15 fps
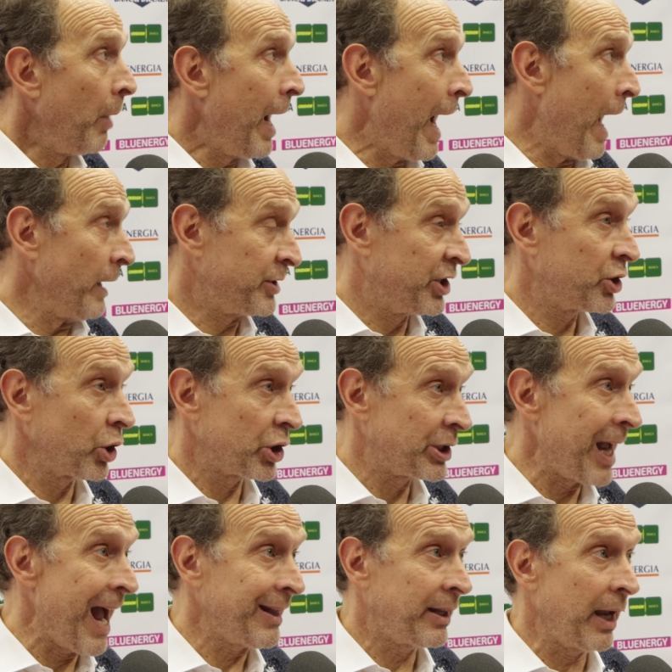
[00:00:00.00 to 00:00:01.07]
Ma ci sono
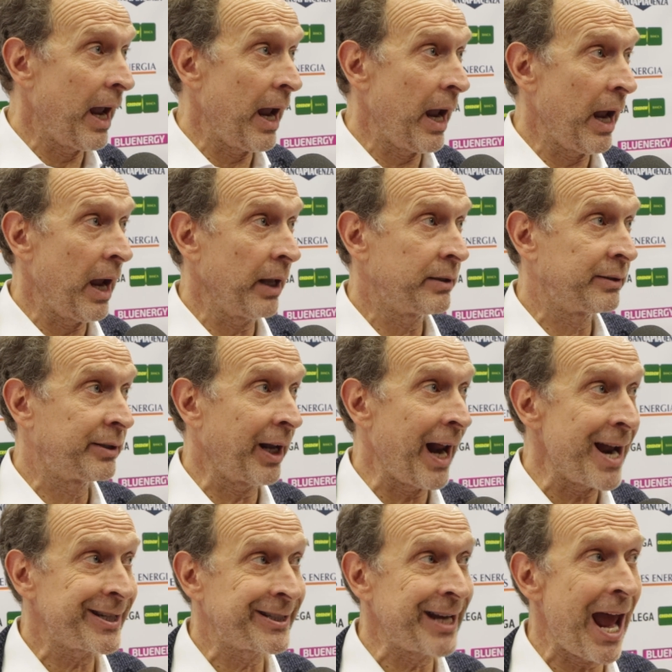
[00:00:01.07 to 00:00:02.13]
state
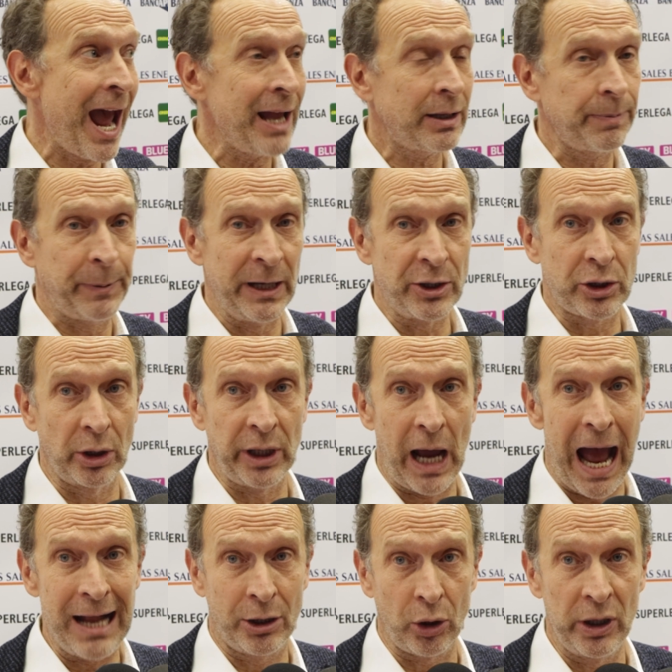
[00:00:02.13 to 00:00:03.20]
tre set, penso di
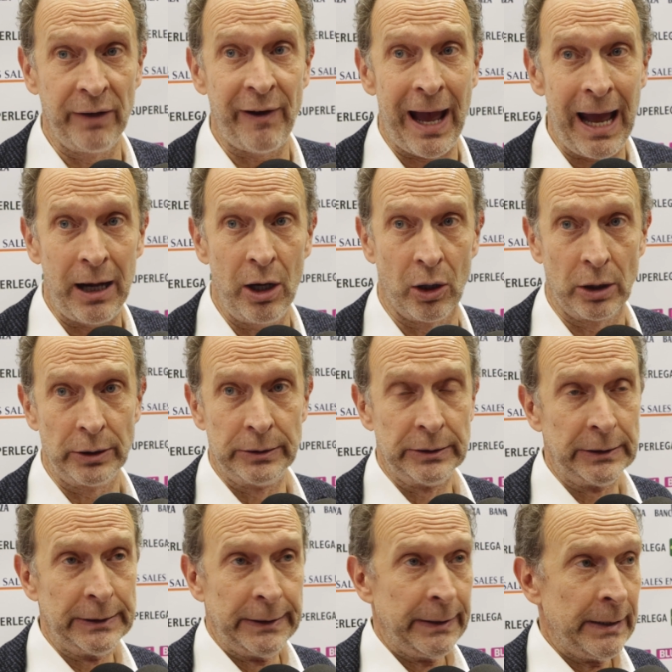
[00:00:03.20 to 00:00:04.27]
alto livello,
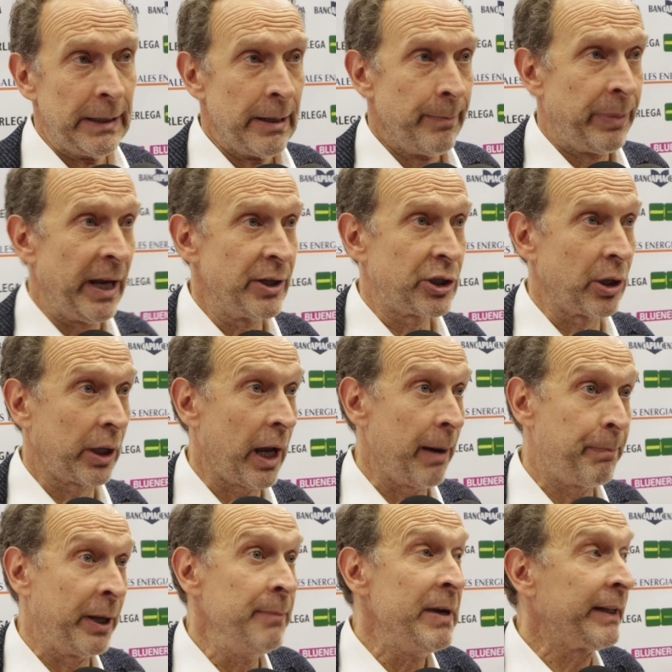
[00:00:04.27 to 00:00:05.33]
penso che
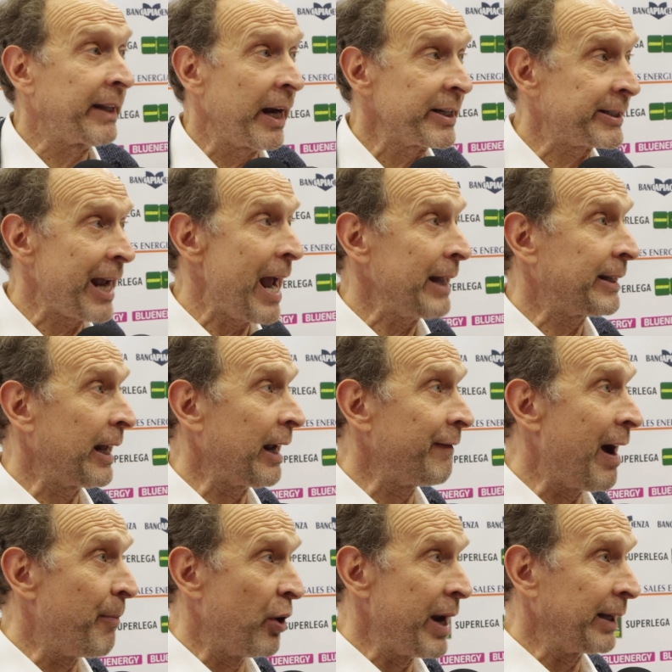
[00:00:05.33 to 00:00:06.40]
i primi tre set
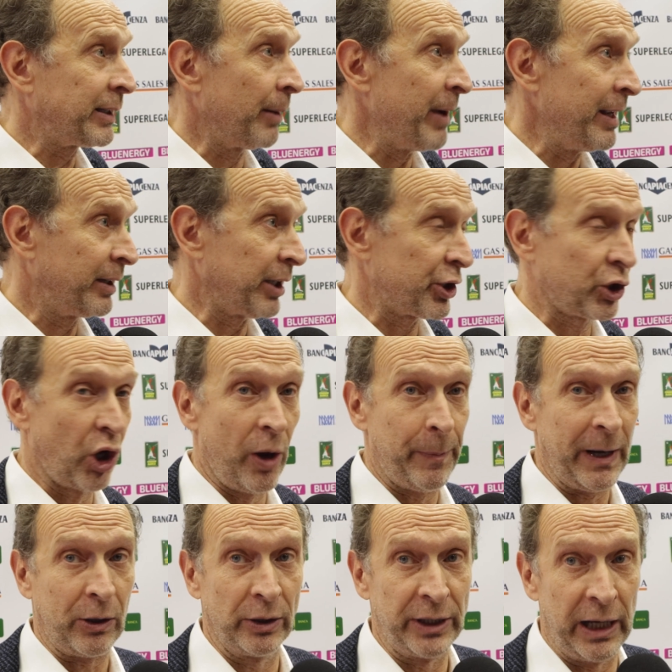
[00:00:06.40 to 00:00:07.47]
eravamo nettamente
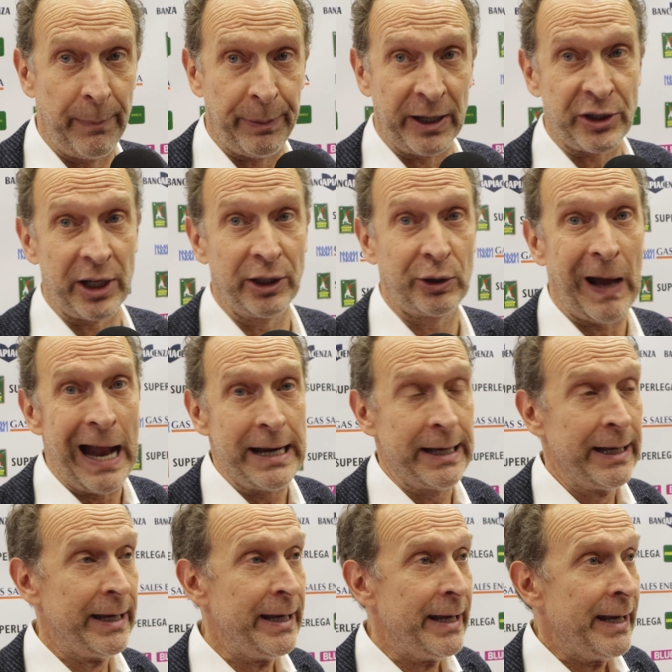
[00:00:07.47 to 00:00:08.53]
sopra con delle
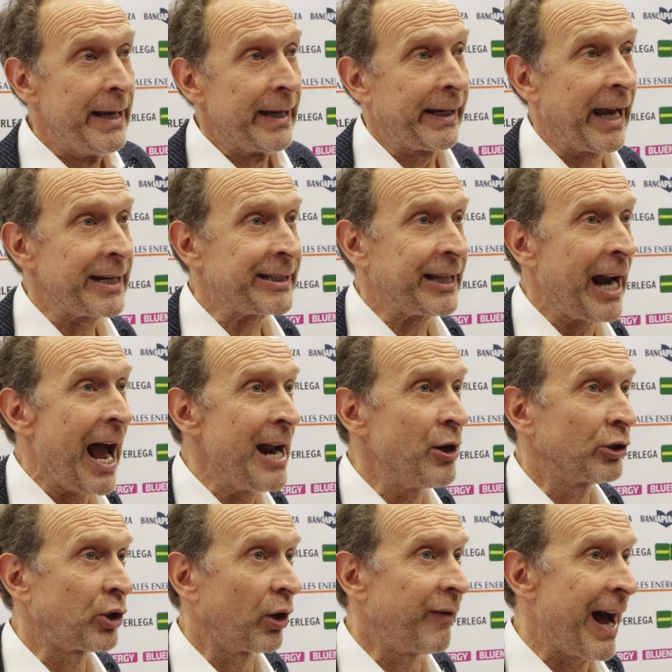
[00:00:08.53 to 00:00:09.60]
percentuali che è
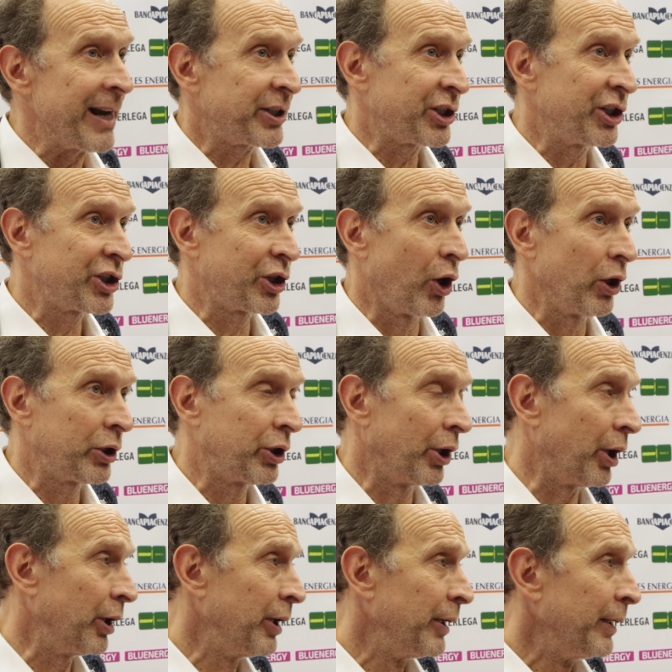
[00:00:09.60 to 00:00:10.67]
strano trovarsi
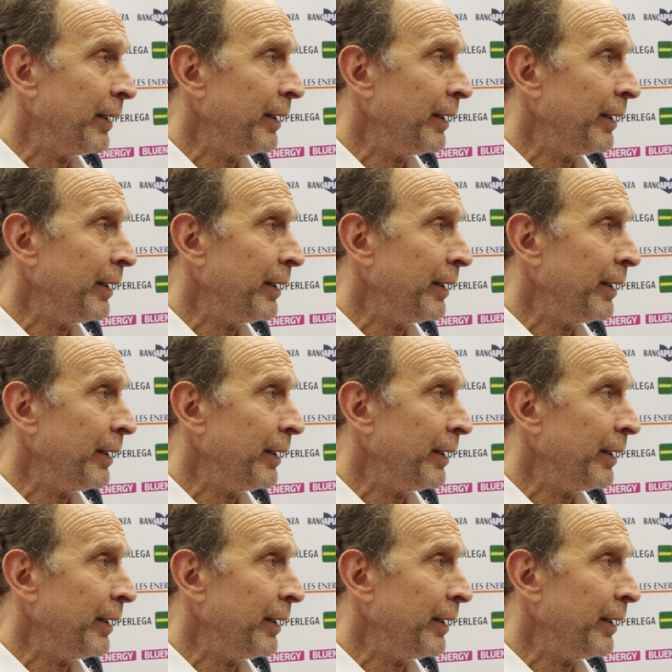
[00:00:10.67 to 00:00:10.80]
sotto